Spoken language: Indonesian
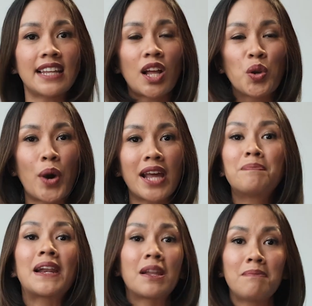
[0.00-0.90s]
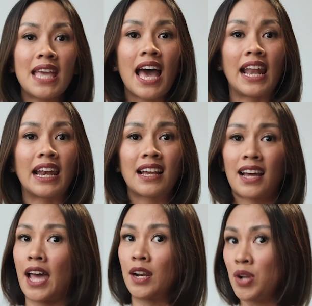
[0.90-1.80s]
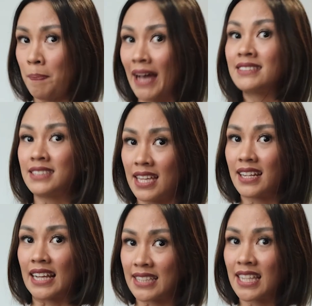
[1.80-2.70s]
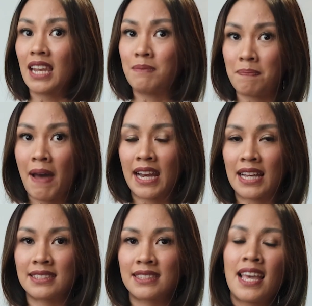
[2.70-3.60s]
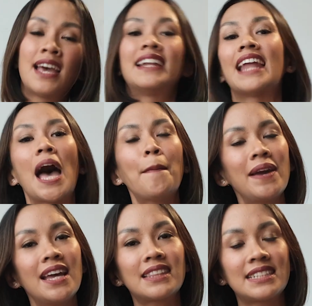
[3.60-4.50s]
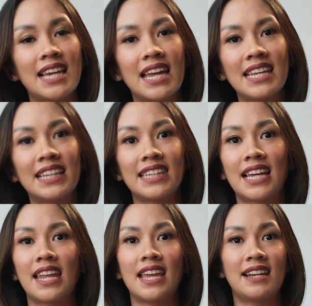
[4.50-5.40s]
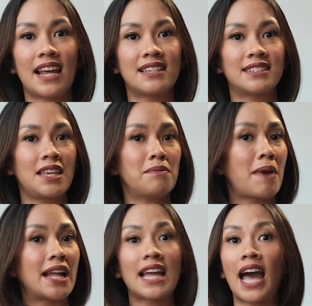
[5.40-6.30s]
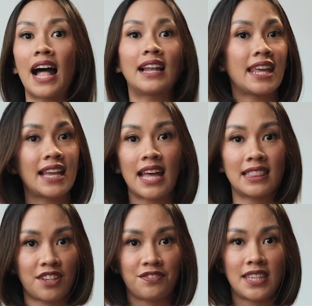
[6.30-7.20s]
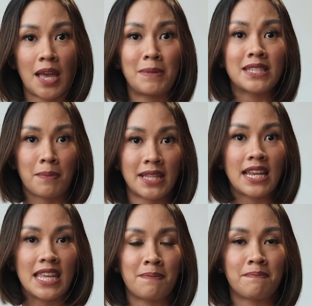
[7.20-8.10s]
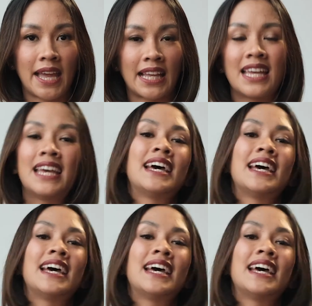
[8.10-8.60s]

yang keluar berlebihan karena udah pasti rasanya lebih panas. Nah, apa yang terjadi ketika dehidrasi? Banyak hal negatif yang bisa menjadi impact.